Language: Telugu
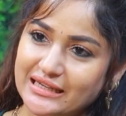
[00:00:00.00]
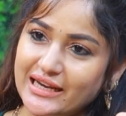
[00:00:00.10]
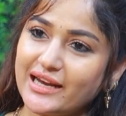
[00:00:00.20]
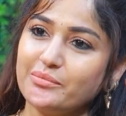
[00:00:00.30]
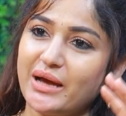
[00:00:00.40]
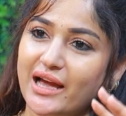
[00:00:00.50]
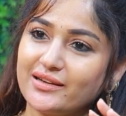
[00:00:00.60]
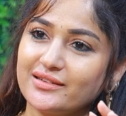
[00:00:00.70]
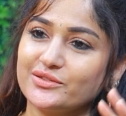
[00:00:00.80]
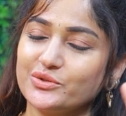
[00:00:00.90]
డికేట్ బ్యాక్
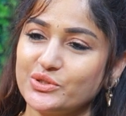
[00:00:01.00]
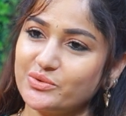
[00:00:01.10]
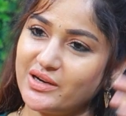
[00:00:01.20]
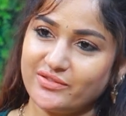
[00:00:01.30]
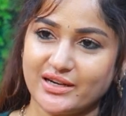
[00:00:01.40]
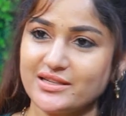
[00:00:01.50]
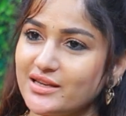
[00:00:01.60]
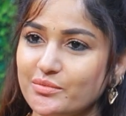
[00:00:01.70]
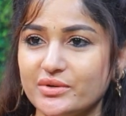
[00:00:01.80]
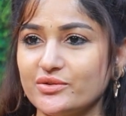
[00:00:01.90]
నుంచి ఉన్న
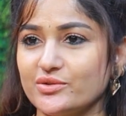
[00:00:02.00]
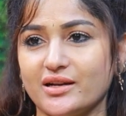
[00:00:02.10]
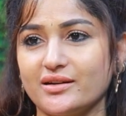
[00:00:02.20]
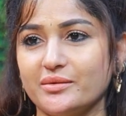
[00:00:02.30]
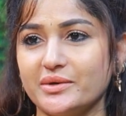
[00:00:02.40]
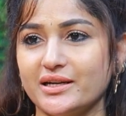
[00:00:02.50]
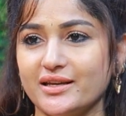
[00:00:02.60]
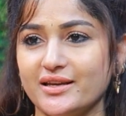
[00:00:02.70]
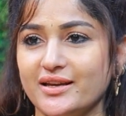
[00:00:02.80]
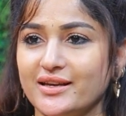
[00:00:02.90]
ఫ్రెండ్సే ఇప్పుడు ఉన్నారు కాబట్టి
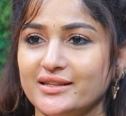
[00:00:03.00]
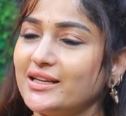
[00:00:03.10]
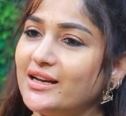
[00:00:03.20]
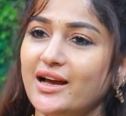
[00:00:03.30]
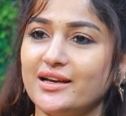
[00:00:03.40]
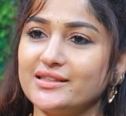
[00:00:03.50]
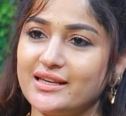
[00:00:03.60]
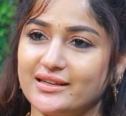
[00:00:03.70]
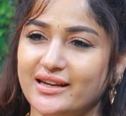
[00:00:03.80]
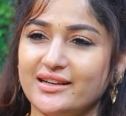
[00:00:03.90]
సలహా
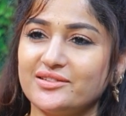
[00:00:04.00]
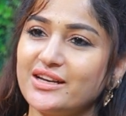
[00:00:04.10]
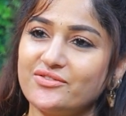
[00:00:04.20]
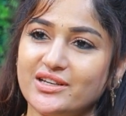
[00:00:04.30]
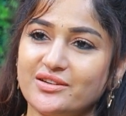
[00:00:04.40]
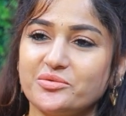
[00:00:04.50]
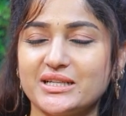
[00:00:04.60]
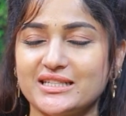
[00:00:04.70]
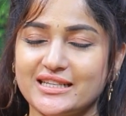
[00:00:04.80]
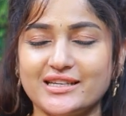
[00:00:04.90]
అదే ఎలాగో నేను విన్నాను
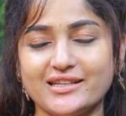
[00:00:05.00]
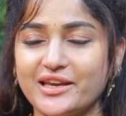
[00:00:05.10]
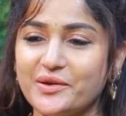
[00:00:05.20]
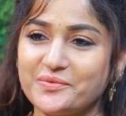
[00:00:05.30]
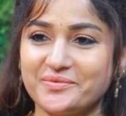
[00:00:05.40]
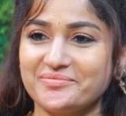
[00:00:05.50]
బట్ స్టిల్ దే గివ్